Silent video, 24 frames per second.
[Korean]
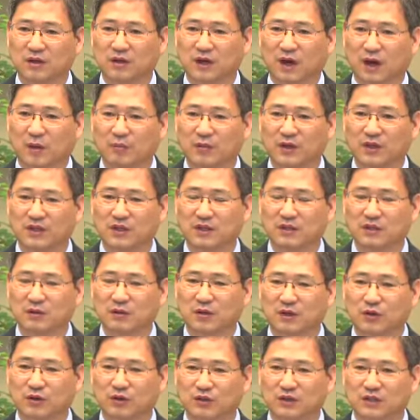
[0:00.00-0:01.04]
안 믿는
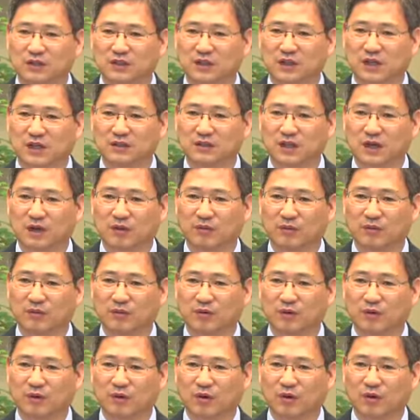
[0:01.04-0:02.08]
집안으로 시집간 사람
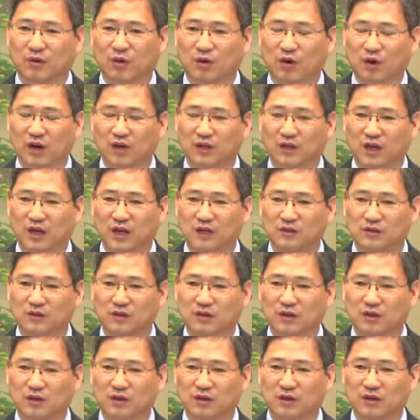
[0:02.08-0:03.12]
고난을 당하죠.
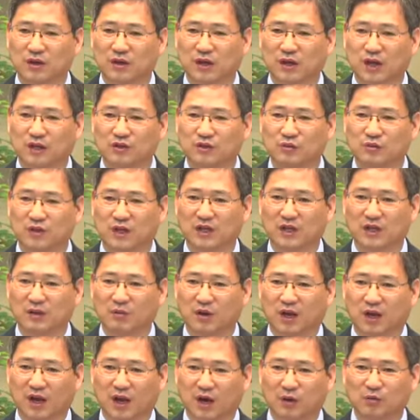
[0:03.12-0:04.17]
예수 믿기
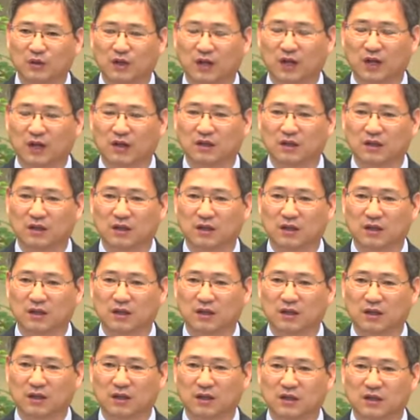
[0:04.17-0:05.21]
때문에 거부당하는
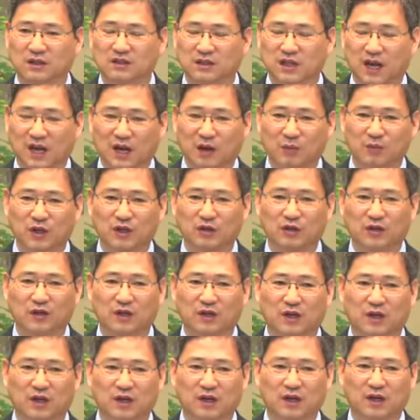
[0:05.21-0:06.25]
착한
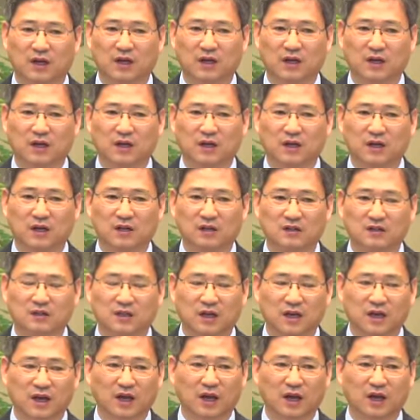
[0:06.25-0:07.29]
며느리인데
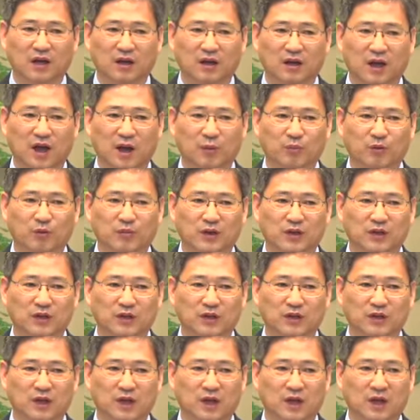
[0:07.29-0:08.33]
천하의 예쁜
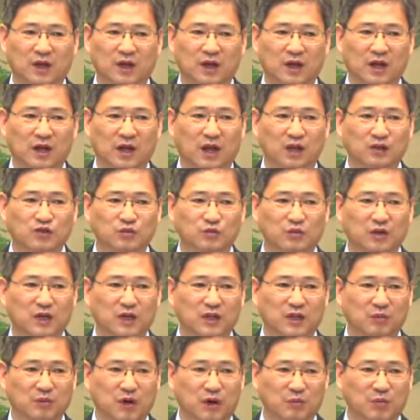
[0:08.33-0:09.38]
며느리인데 예수 믿기
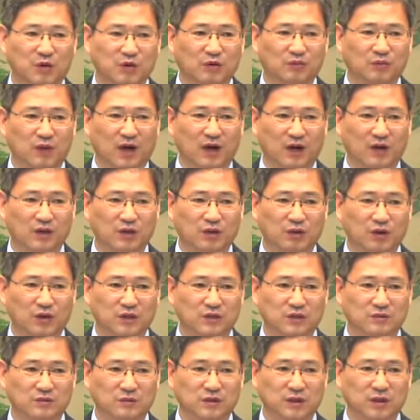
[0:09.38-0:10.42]
때문에 미움당하는 경우가
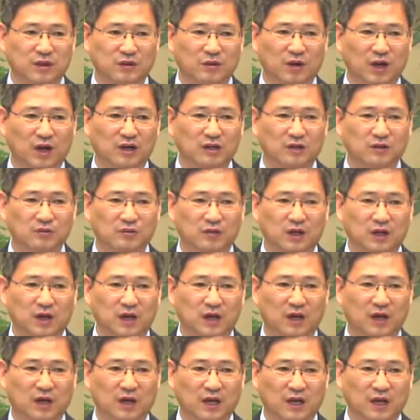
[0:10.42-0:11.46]
있습니다. 왜 그렇습니까?
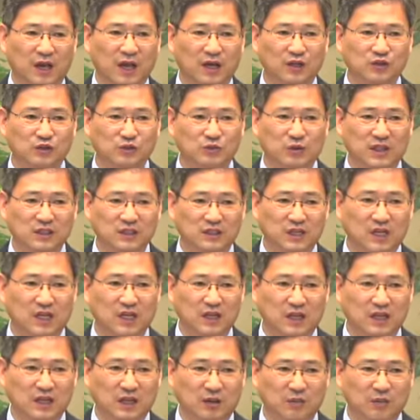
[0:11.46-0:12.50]
예수만
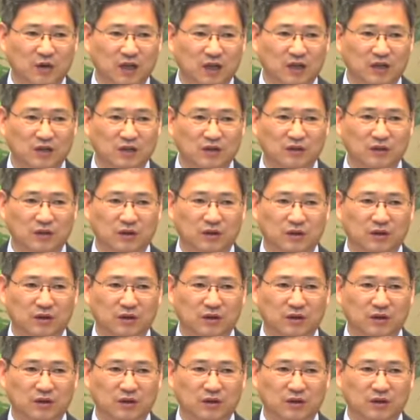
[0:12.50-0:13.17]
진리기 때문에 그렇죠.